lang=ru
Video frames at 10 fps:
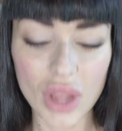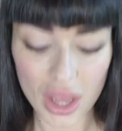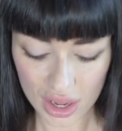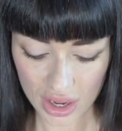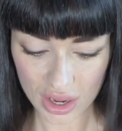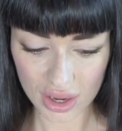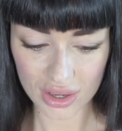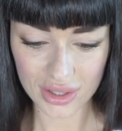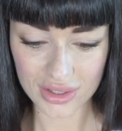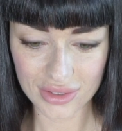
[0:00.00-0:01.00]

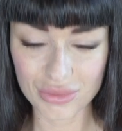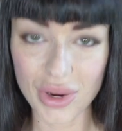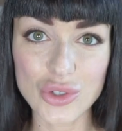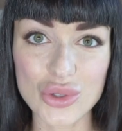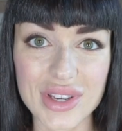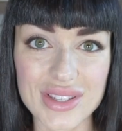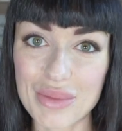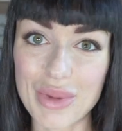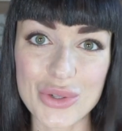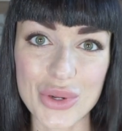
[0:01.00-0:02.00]
Э, хочу
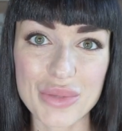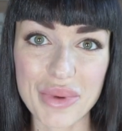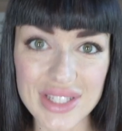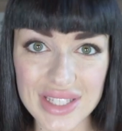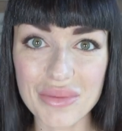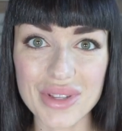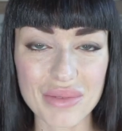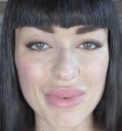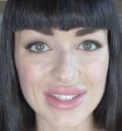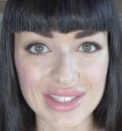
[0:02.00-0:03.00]
сказать большое спасибо
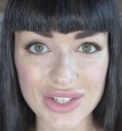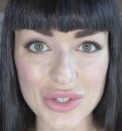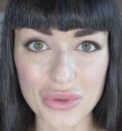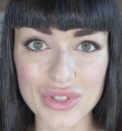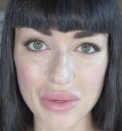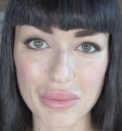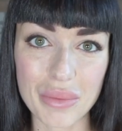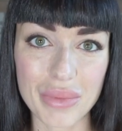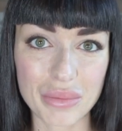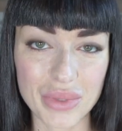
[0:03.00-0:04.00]
за поддержку всем
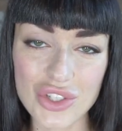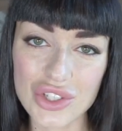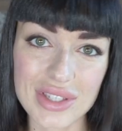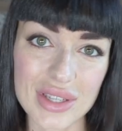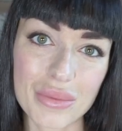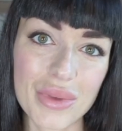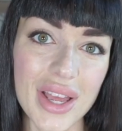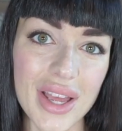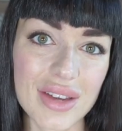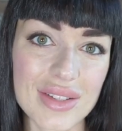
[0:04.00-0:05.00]
моим подписчицам,
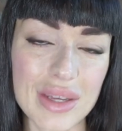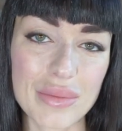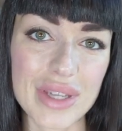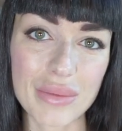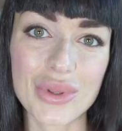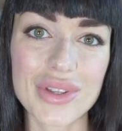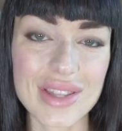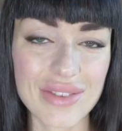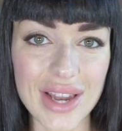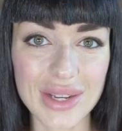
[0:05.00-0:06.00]
всем тем, кто
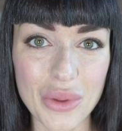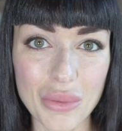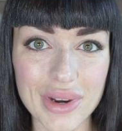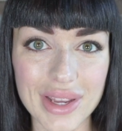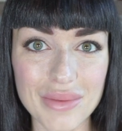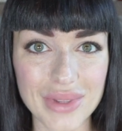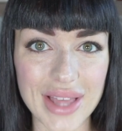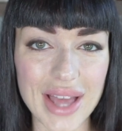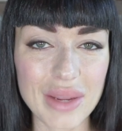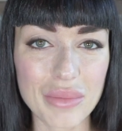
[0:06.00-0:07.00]
оставляли добрые
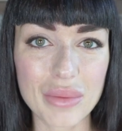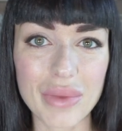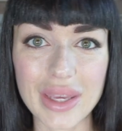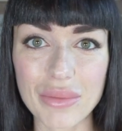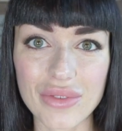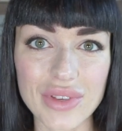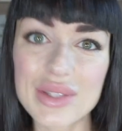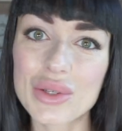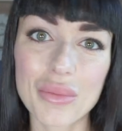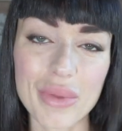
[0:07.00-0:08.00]
комментарии под моими
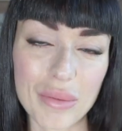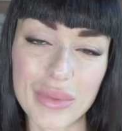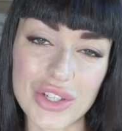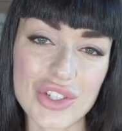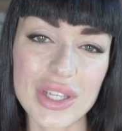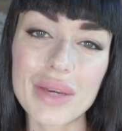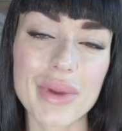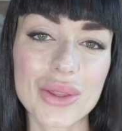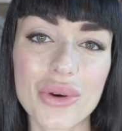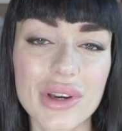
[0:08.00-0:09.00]
видео про прыщи,
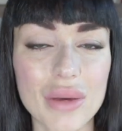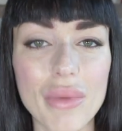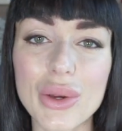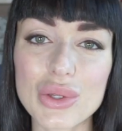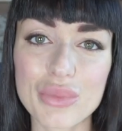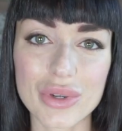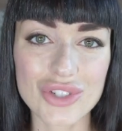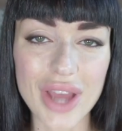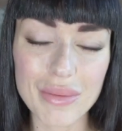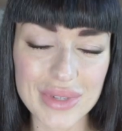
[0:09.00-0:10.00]
про то, как я борюсь с
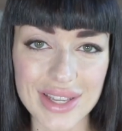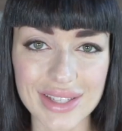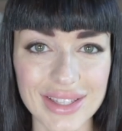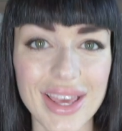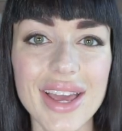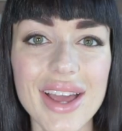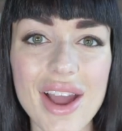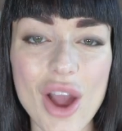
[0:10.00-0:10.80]
прыщами, с акне.